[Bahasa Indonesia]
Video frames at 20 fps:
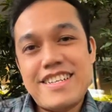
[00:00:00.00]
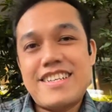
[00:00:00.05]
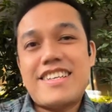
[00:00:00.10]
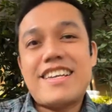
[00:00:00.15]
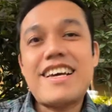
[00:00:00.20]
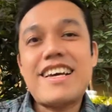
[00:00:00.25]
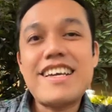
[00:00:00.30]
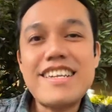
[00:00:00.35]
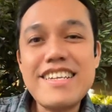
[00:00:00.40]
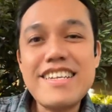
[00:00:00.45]

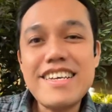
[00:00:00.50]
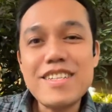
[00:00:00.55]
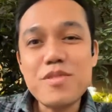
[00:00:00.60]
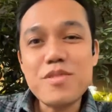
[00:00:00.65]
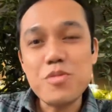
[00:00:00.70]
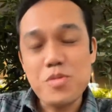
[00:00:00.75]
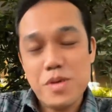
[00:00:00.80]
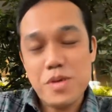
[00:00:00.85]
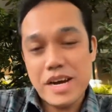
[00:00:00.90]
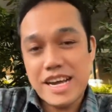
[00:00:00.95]
Lah dia
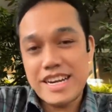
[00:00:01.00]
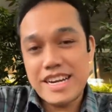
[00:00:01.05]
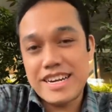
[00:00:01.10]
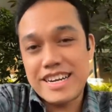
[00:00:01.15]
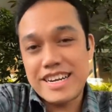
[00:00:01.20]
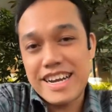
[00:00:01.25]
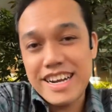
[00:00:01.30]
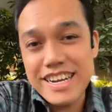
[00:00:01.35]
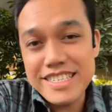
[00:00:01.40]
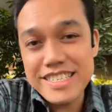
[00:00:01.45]
Tuhan,
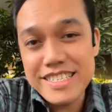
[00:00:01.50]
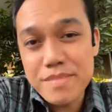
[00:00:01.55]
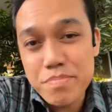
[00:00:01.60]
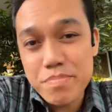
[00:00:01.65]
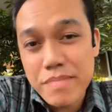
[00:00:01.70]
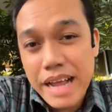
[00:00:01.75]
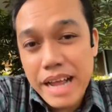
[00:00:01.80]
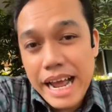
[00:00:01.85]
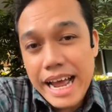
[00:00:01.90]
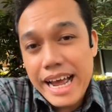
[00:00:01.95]
kakak
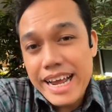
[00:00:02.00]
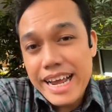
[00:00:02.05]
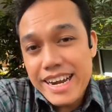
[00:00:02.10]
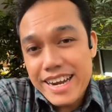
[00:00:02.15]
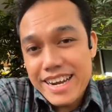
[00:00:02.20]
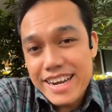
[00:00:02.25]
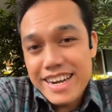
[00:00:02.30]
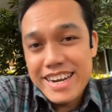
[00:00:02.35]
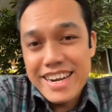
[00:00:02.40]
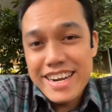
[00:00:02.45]

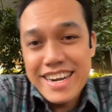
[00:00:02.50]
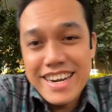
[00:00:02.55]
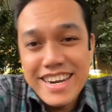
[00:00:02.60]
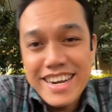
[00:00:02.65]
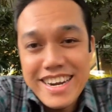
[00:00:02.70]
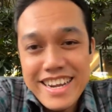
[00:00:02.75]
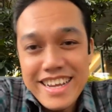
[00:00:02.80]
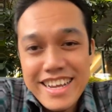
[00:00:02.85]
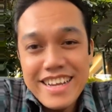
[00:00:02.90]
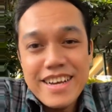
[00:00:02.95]
ciptaan.
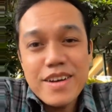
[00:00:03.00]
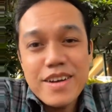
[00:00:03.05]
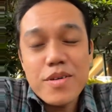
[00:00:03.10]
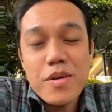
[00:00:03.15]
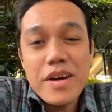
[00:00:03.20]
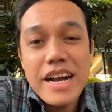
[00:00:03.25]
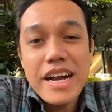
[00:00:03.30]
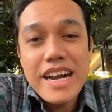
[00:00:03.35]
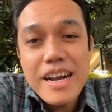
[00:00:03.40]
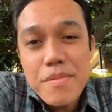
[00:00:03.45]

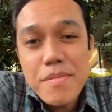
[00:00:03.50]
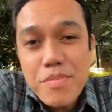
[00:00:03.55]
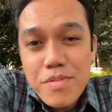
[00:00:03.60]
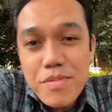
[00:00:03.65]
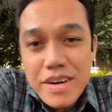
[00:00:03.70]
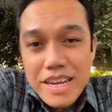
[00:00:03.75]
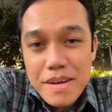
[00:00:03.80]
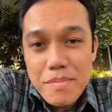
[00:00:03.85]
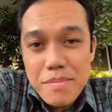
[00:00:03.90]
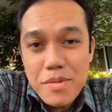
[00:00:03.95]
Kok kakak
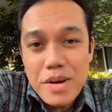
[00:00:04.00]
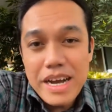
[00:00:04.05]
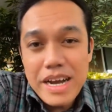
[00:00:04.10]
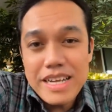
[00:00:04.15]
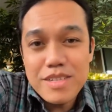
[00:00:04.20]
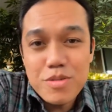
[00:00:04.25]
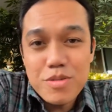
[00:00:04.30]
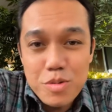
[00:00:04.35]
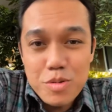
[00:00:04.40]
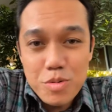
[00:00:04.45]
pula yang mau
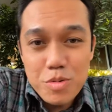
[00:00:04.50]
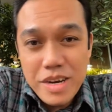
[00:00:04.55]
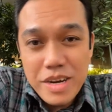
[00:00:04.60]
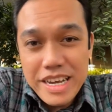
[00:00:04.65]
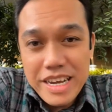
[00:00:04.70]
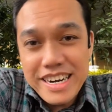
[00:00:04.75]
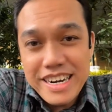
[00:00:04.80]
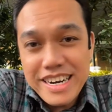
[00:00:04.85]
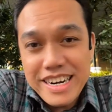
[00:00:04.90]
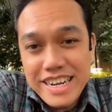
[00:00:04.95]
ngatur
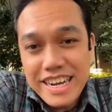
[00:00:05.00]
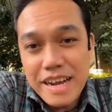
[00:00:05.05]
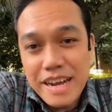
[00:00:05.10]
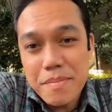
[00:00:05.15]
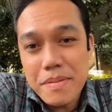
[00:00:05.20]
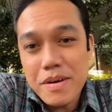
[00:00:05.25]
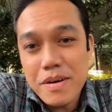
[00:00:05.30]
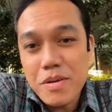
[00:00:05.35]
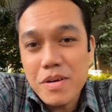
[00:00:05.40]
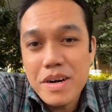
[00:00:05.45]
Tuhan?
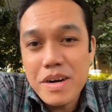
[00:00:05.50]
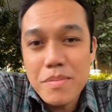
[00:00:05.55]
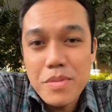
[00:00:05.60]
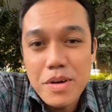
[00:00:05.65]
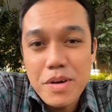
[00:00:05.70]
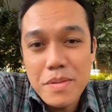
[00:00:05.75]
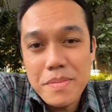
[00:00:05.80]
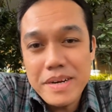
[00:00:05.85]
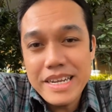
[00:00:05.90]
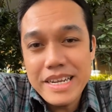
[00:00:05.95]
Kapan orang
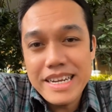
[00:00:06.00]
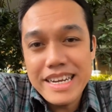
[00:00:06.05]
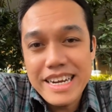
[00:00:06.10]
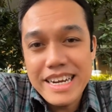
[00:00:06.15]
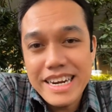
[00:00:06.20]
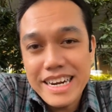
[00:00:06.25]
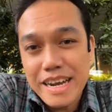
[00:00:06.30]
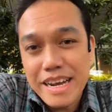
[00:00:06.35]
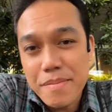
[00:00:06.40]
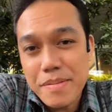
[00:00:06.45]
boleh
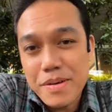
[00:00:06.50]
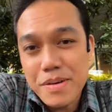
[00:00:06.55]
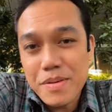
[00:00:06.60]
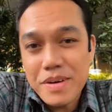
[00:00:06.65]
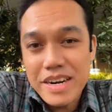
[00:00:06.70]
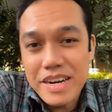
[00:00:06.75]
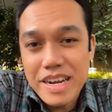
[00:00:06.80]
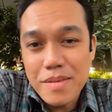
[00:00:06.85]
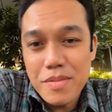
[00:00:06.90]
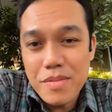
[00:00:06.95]
meninggal, kapan
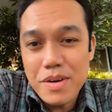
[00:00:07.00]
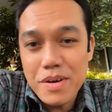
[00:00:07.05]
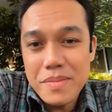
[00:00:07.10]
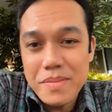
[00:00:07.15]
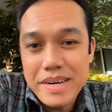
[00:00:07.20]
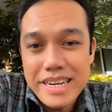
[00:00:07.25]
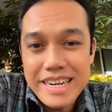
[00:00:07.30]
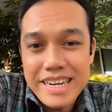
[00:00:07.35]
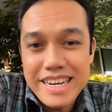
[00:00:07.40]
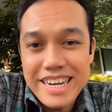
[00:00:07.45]
orang nggak boleh
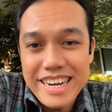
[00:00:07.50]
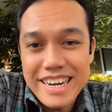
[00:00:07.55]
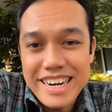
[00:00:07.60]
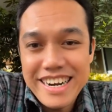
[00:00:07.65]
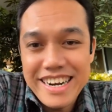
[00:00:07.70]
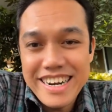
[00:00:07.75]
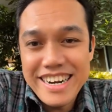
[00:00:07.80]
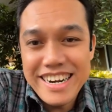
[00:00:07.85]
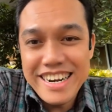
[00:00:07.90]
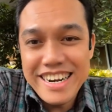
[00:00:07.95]
meninggal?